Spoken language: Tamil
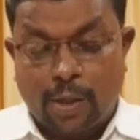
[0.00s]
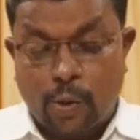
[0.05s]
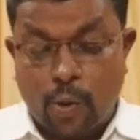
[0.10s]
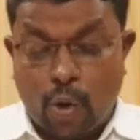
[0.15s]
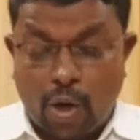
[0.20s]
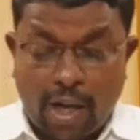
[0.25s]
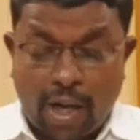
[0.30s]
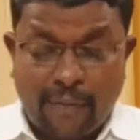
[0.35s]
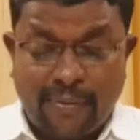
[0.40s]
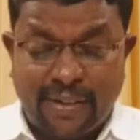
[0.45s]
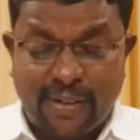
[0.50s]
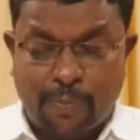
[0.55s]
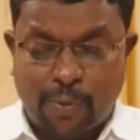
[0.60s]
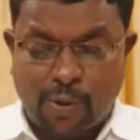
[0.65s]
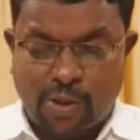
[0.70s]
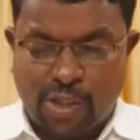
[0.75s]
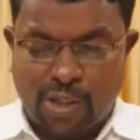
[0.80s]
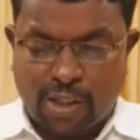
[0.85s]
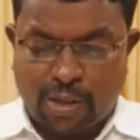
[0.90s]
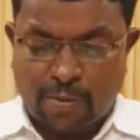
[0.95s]
யோனாவின்
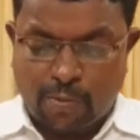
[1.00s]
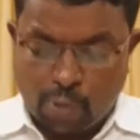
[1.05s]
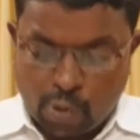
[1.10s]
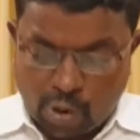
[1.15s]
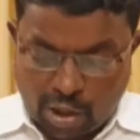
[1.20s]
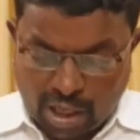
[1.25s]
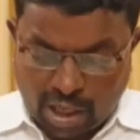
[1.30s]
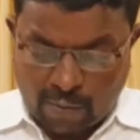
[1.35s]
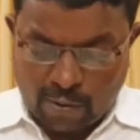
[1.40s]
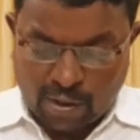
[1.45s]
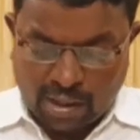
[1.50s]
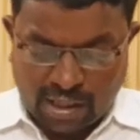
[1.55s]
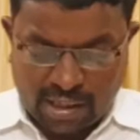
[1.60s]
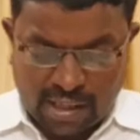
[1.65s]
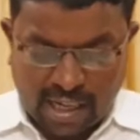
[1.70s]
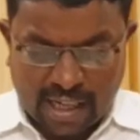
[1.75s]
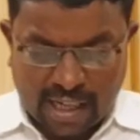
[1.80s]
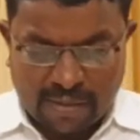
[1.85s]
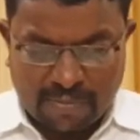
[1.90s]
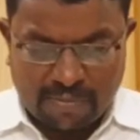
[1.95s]
புஸ்தகம் மூன்றாவது
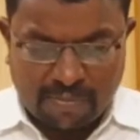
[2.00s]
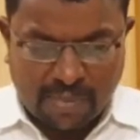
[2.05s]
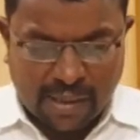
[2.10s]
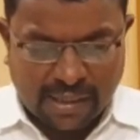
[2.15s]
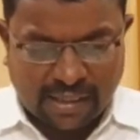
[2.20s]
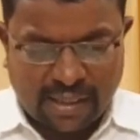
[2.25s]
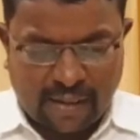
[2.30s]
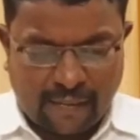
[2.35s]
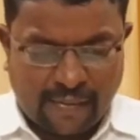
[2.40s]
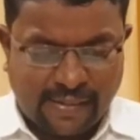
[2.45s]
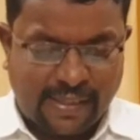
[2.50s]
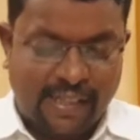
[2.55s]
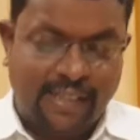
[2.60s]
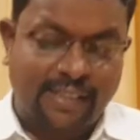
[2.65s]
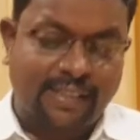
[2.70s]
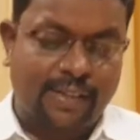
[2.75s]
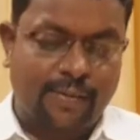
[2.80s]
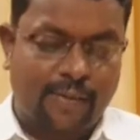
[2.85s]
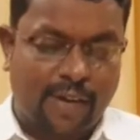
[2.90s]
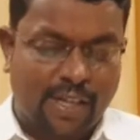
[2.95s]
அதிகாரம் பத்தாம்
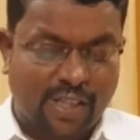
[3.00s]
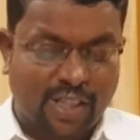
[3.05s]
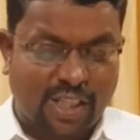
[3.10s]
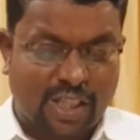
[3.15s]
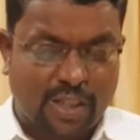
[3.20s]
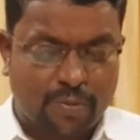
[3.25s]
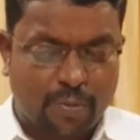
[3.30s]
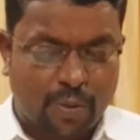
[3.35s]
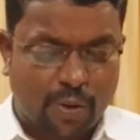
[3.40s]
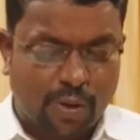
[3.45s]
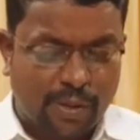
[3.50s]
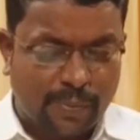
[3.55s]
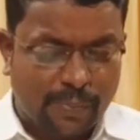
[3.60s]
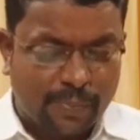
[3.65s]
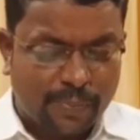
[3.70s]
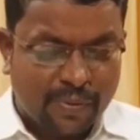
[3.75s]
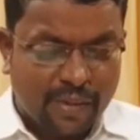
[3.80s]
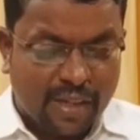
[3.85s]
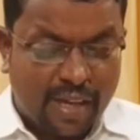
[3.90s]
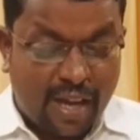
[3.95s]
வசனத்தை வாசிக்கும்போது
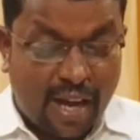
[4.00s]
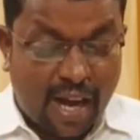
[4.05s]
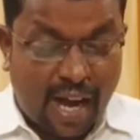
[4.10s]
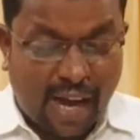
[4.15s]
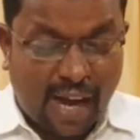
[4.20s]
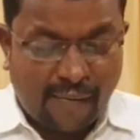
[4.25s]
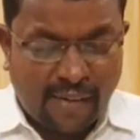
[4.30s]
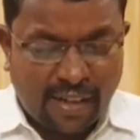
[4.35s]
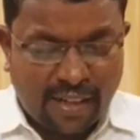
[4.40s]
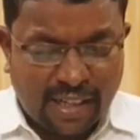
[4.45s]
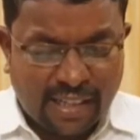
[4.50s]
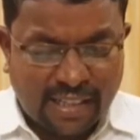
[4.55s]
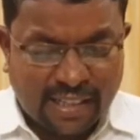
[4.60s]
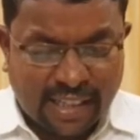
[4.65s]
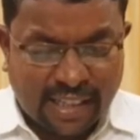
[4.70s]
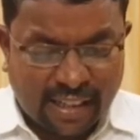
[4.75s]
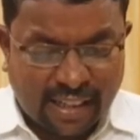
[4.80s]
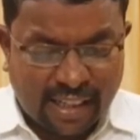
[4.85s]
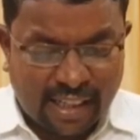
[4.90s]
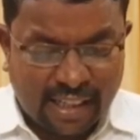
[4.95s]
அவர்கள்
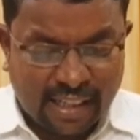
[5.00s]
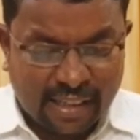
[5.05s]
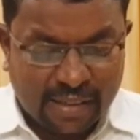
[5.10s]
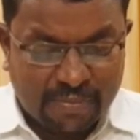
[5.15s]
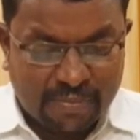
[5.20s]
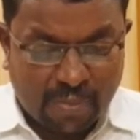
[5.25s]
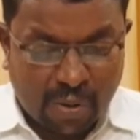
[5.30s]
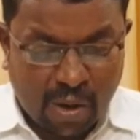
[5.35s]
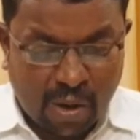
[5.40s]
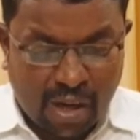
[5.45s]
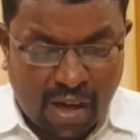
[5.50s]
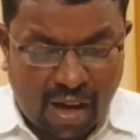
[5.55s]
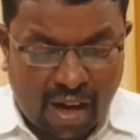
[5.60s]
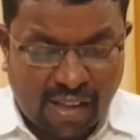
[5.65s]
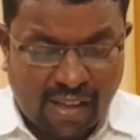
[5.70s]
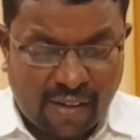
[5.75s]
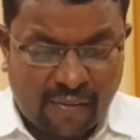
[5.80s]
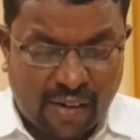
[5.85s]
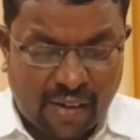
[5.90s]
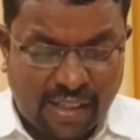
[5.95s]
தங்கள்
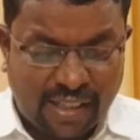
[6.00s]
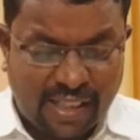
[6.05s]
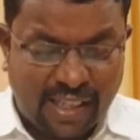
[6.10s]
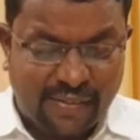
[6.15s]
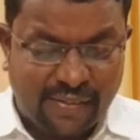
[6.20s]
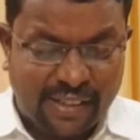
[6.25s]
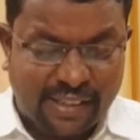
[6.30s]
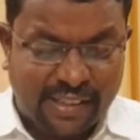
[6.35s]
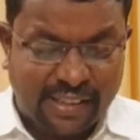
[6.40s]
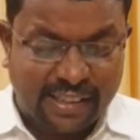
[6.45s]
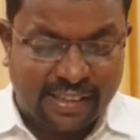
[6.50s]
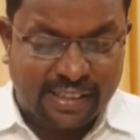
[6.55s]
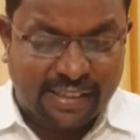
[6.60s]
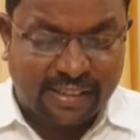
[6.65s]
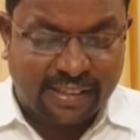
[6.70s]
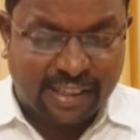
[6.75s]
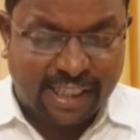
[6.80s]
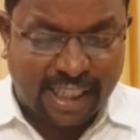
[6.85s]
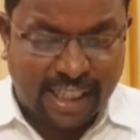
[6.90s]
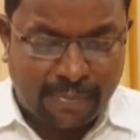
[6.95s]
பொல்லாத வழியை விட்டு
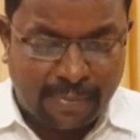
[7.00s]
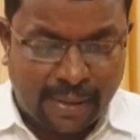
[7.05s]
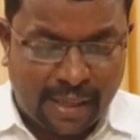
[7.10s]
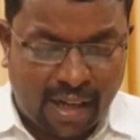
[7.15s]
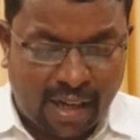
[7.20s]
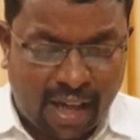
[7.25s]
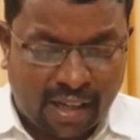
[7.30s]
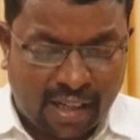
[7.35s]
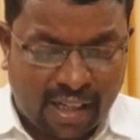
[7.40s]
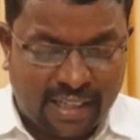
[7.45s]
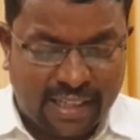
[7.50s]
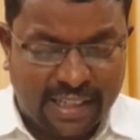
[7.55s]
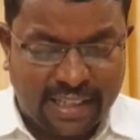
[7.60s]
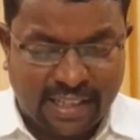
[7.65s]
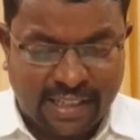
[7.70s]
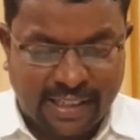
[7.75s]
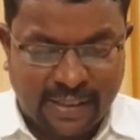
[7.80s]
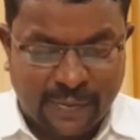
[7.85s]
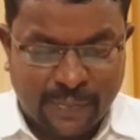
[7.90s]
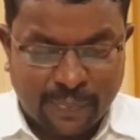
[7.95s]
திரும்பினார்கள்
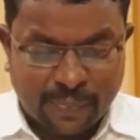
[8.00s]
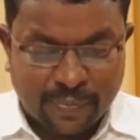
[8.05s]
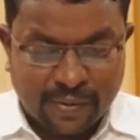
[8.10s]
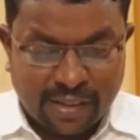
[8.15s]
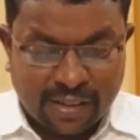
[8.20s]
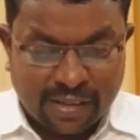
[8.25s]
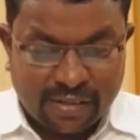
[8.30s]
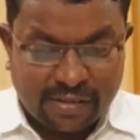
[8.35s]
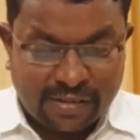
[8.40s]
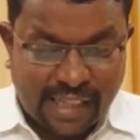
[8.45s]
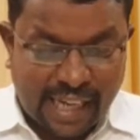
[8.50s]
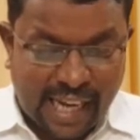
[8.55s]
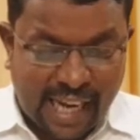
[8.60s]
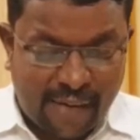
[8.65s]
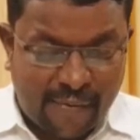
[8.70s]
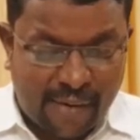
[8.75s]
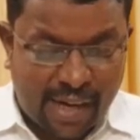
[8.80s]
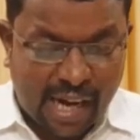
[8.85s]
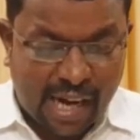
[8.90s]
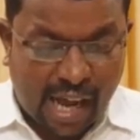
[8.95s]
என்று
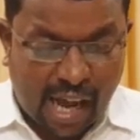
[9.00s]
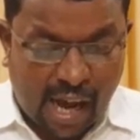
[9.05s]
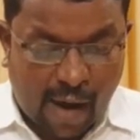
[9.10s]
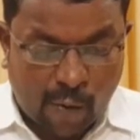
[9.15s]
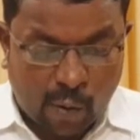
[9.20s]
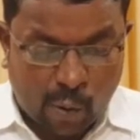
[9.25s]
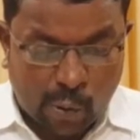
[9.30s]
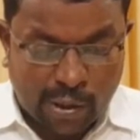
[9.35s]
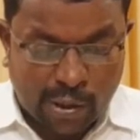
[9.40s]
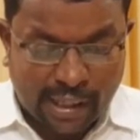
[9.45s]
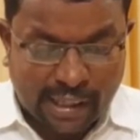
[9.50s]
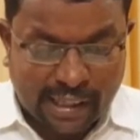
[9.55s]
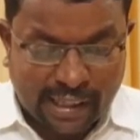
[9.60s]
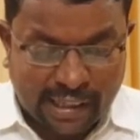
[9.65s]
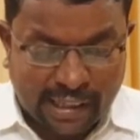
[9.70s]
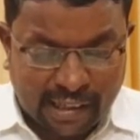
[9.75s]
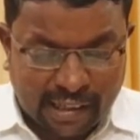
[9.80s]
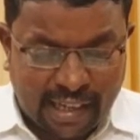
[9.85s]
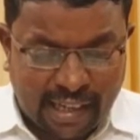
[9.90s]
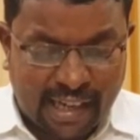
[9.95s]
தேவன் அவர்களுடைய
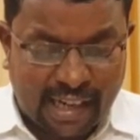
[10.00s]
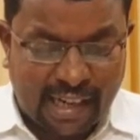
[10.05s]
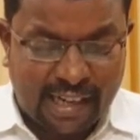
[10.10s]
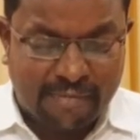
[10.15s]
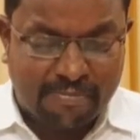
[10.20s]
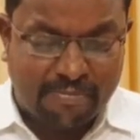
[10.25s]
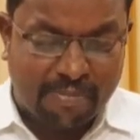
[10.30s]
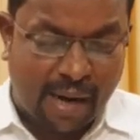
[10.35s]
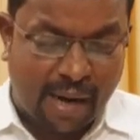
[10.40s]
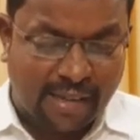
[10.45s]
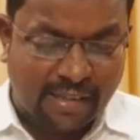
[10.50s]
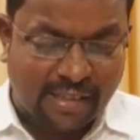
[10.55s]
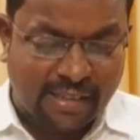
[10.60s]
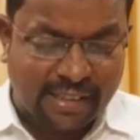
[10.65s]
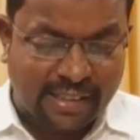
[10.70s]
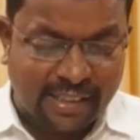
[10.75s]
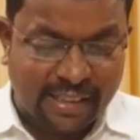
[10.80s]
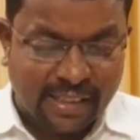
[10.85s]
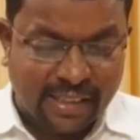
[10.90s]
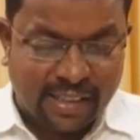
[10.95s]
கிரியைகளை
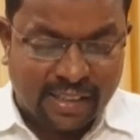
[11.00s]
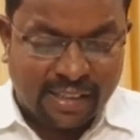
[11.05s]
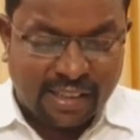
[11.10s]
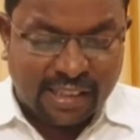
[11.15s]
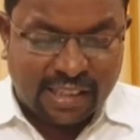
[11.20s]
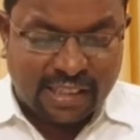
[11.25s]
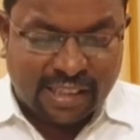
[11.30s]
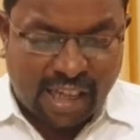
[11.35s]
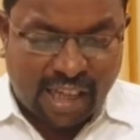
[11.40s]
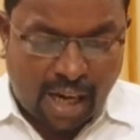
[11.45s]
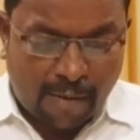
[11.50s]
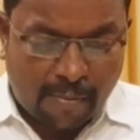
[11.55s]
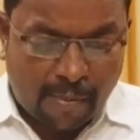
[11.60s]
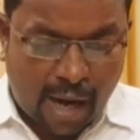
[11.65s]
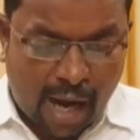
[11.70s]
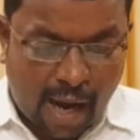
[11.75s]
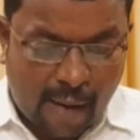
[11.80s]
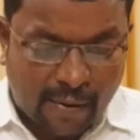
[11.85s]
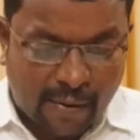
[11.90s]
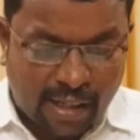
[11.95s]
பார்த்து தாம்
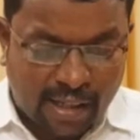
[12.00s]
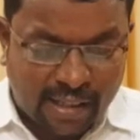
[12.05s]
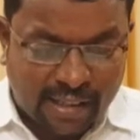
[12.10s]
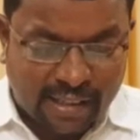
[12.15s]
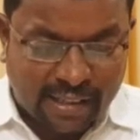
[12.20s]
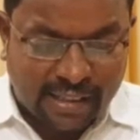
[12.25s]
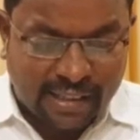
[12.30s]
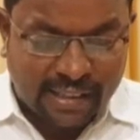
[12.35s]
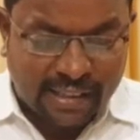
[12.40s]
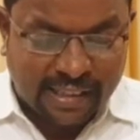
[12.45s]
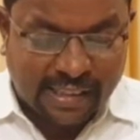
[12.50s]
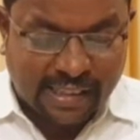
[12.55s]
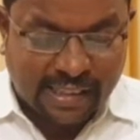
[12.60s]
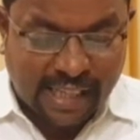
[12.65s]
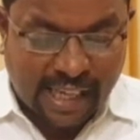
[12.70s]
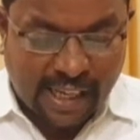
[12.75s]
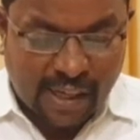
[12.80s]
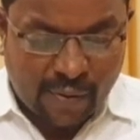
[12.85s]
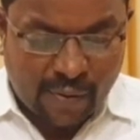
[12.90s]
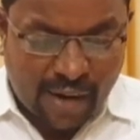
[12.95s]
அவர்களுக்கு
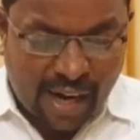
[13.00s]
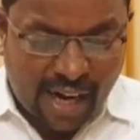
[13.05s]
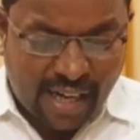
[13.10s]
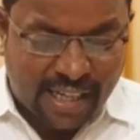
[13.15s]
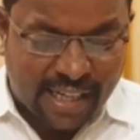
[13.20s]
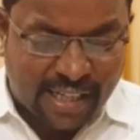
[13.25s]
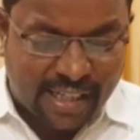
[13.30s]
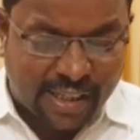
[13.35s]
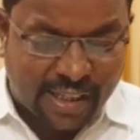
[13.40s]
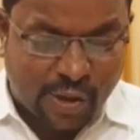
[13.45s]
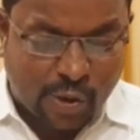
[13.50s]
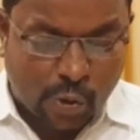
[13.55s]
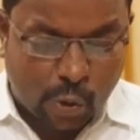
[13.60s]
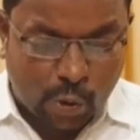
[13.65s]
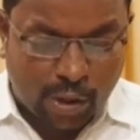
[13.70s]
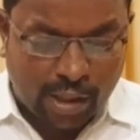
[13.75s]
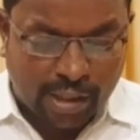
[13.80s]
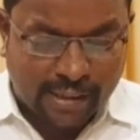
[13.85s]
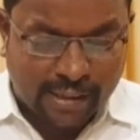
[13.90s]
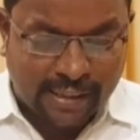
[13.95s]
செய்வேன் என்று
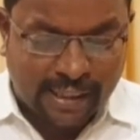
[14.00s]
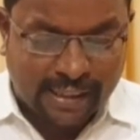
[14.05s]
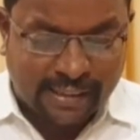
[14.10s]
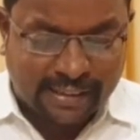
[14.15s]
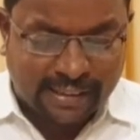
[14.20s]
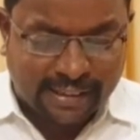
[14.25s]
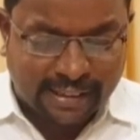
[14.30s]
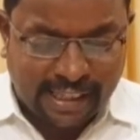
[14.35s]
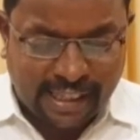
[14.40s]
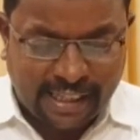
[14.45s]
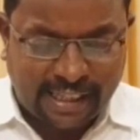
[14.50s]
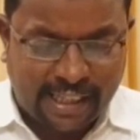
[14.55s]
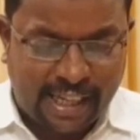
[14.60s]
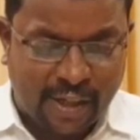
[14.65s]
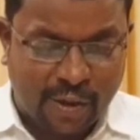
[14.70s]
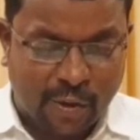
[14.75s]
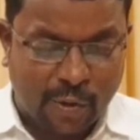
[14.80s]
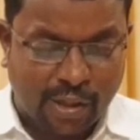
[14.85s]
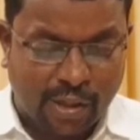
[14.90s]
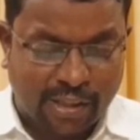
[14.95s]
சொல்லியிருந்த
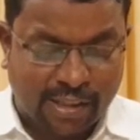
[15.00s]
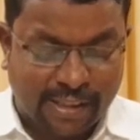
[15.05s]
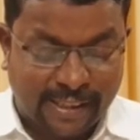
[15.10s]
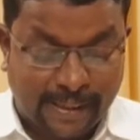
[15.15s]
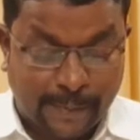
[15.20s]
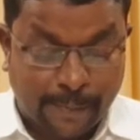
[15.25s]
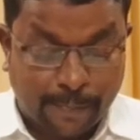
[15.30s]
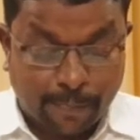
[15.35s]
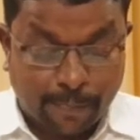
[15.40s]
தீங்கை குறித்து